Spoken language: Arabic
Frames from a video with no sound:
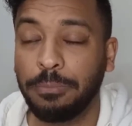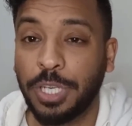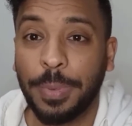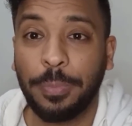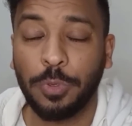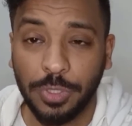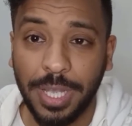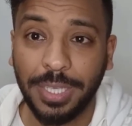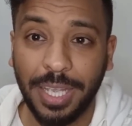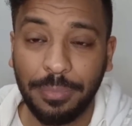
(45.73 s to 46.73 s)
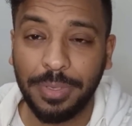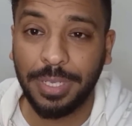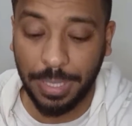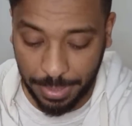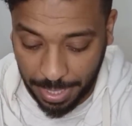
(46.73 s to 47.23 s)
شباب لوزداد كان
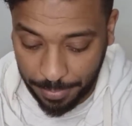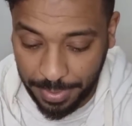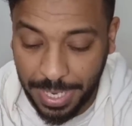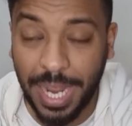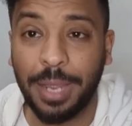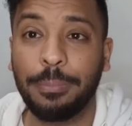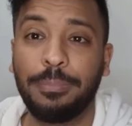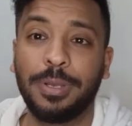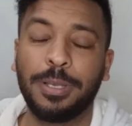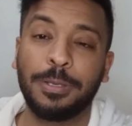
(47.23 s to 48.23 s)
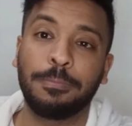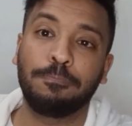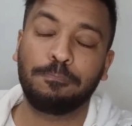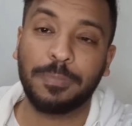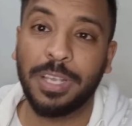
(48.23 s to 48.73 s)
بي... كان بيلاعب
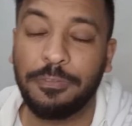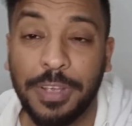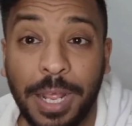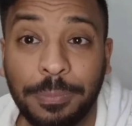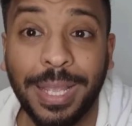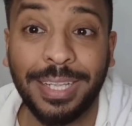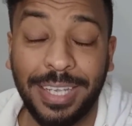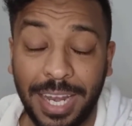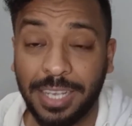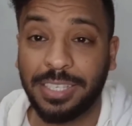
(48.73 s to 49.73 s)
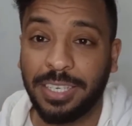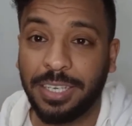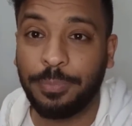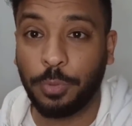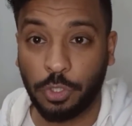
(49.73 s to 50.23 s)
الفرقه بتاعه جالاكسي
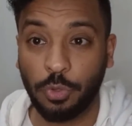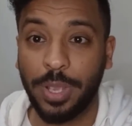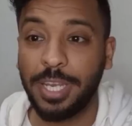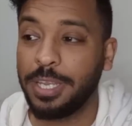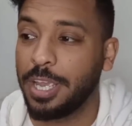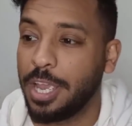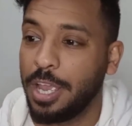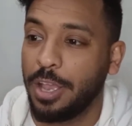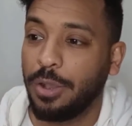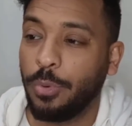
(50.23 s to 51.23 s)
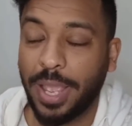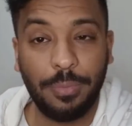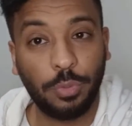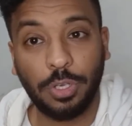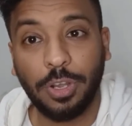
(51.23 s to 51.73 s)
البوتسواني
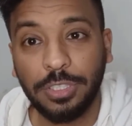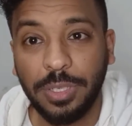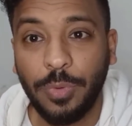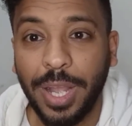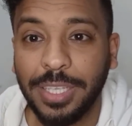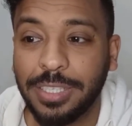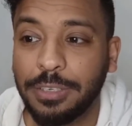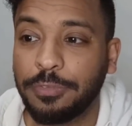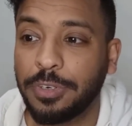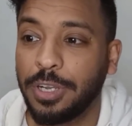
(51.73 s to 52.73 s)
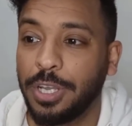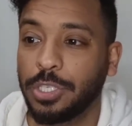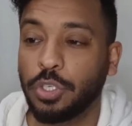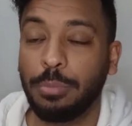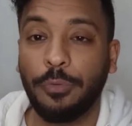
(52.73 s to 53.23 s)
وكان متقدم 1-0
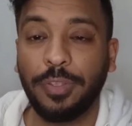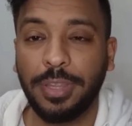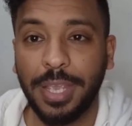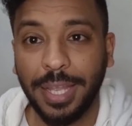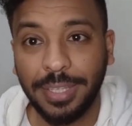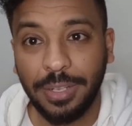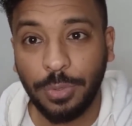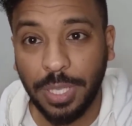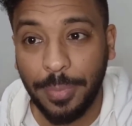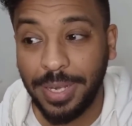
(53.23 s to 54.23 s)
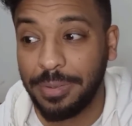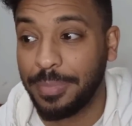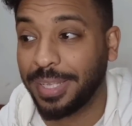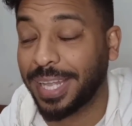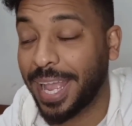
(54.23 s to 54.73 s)
ثم في الدقيقه 82
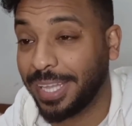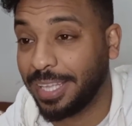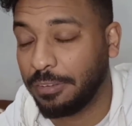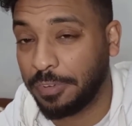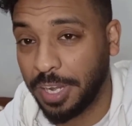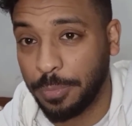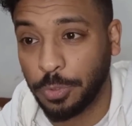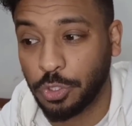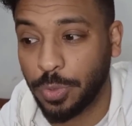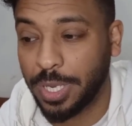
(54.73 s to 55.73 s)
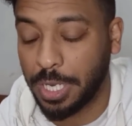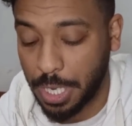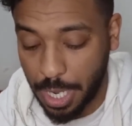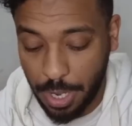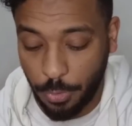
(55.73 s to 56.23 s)
بيتعادل الفريق
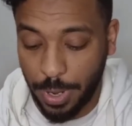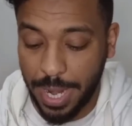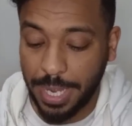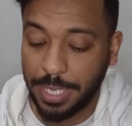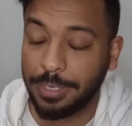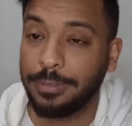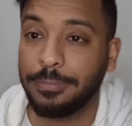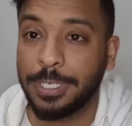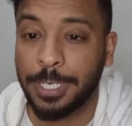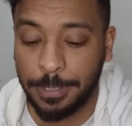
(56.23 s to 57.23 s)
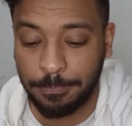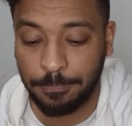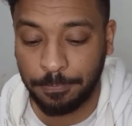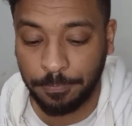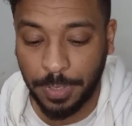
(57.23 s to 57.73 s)
البوتسواني ولكن
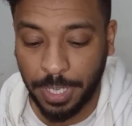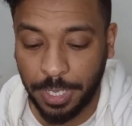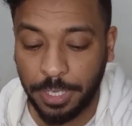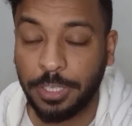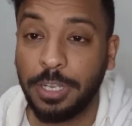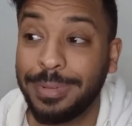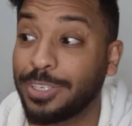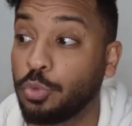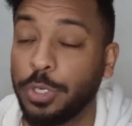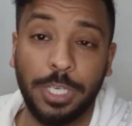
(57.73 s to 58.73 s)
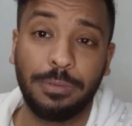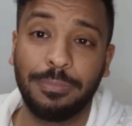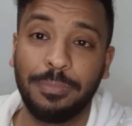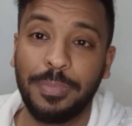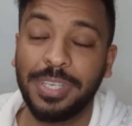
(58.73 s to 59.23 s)
خير الدين مرزوقي
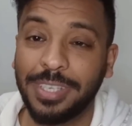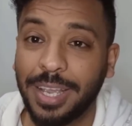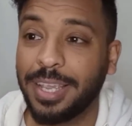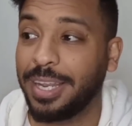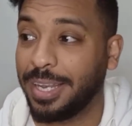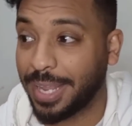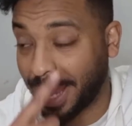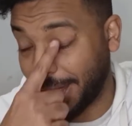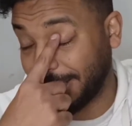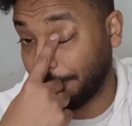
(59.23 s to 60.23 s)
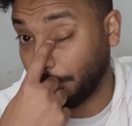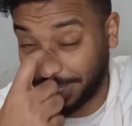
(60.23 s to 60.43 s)
بيسجل هدفه